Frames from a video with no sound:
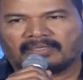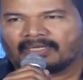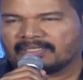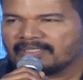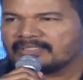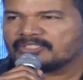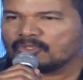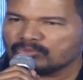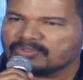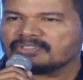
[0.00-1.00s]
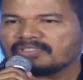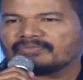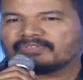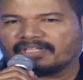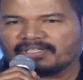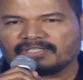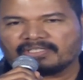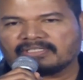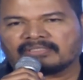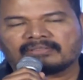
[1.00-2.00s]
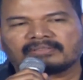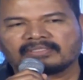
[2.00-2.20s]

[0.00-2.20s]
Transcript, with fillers: హండ్రెడ్స్ థౌజండ్స్ ఆఫ్ టెక్నీషియన్స్